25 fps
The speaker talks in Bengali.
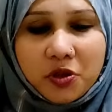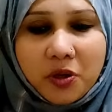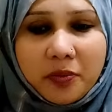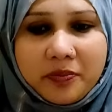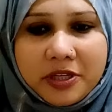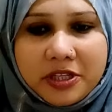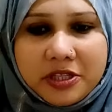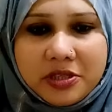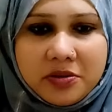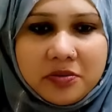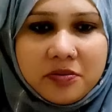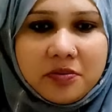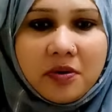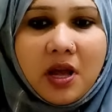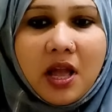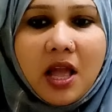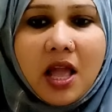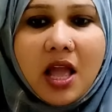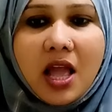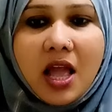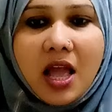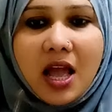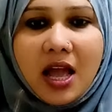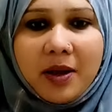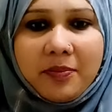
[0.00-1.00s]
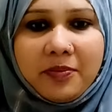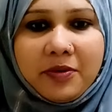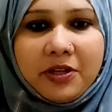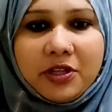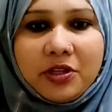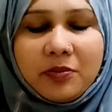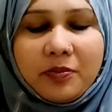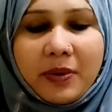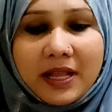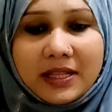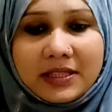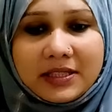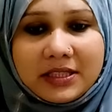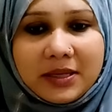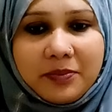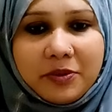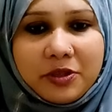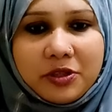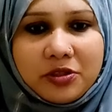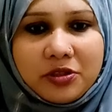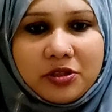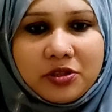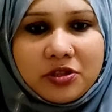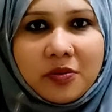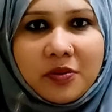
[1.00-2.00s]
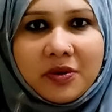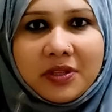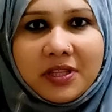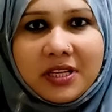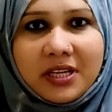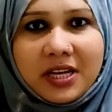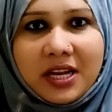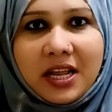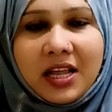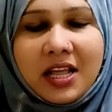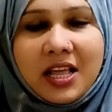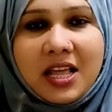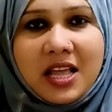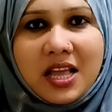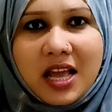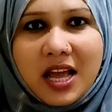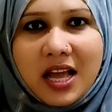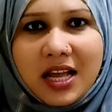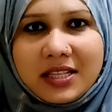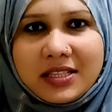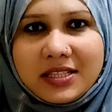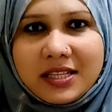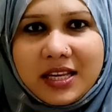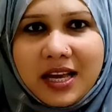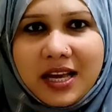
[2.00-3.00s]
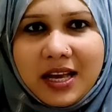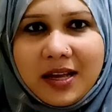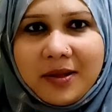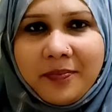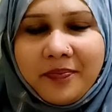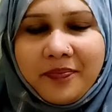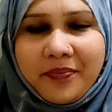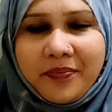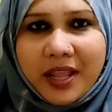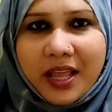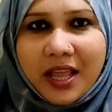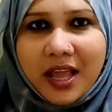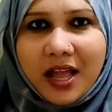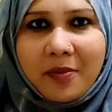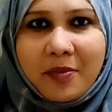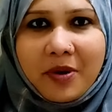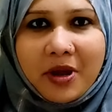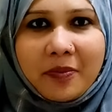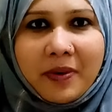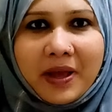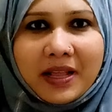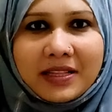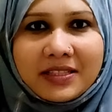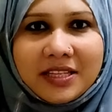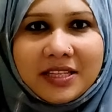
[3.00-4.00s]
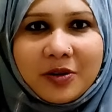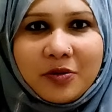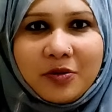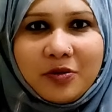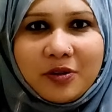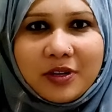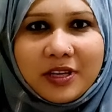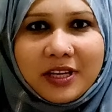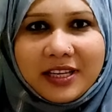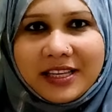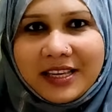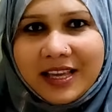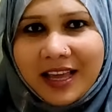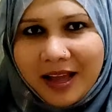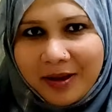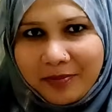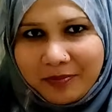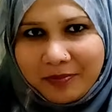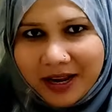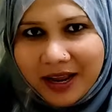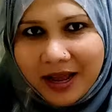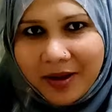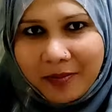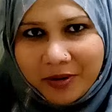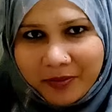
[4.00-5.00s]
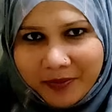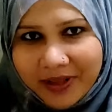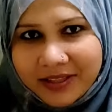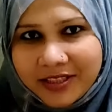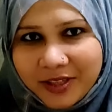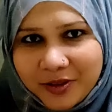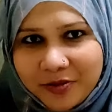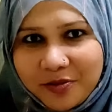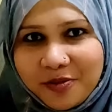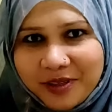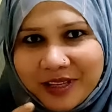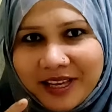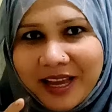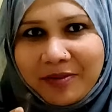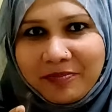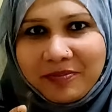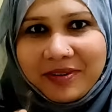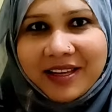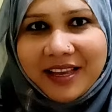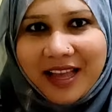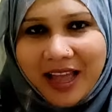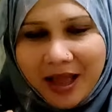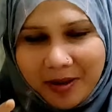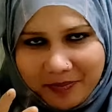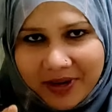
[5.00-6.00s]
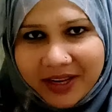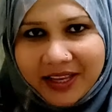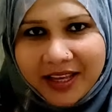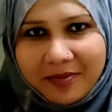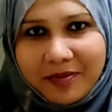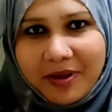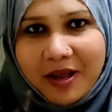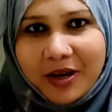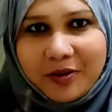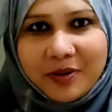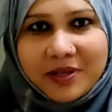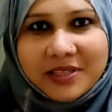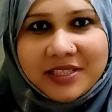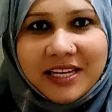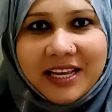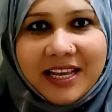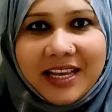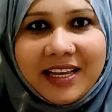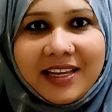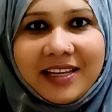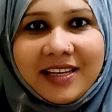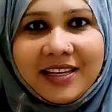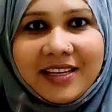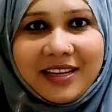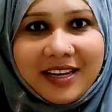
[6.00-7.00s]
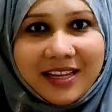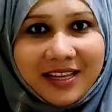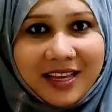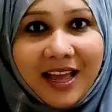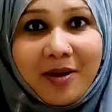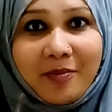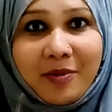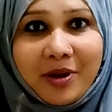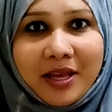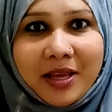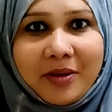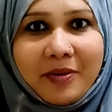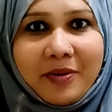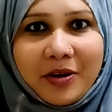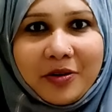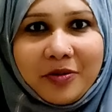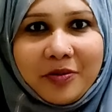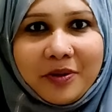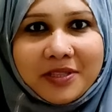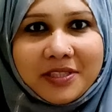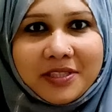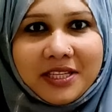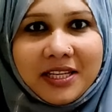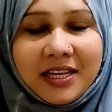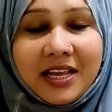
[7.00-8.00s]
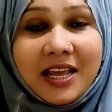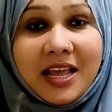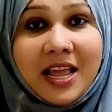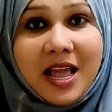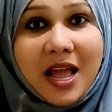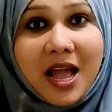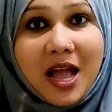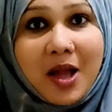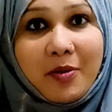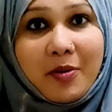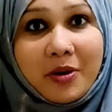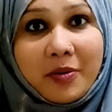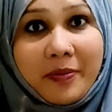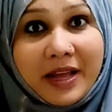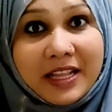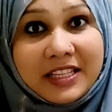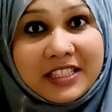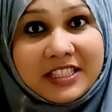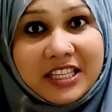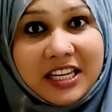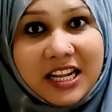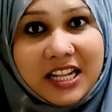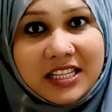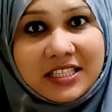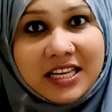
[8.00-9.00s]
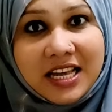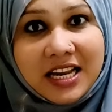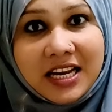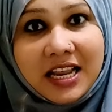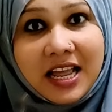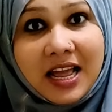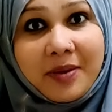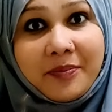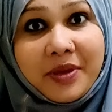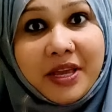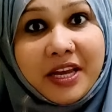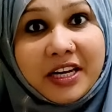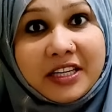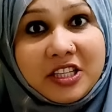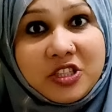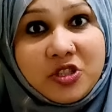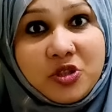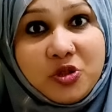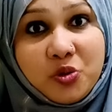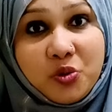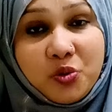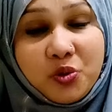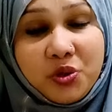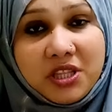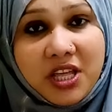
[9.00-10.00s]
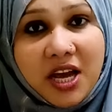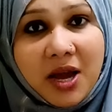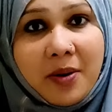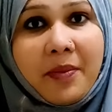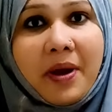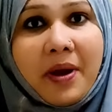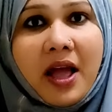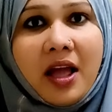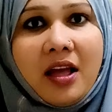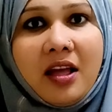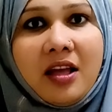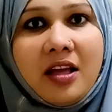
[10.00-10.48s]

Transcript: সব কিছু আপনি তো বাচ্চার পিছনে সময় দেন না আচ্ছা আমার বাচ্চাগুলোকে কি আমার বাচ্চাগুলোকে আপনাকে আপনাকে ভালোবাসে নাকি আমাকে ভালোবাসে আমার বাচ্চারা জানে আমি একটা যোদ্ধা মা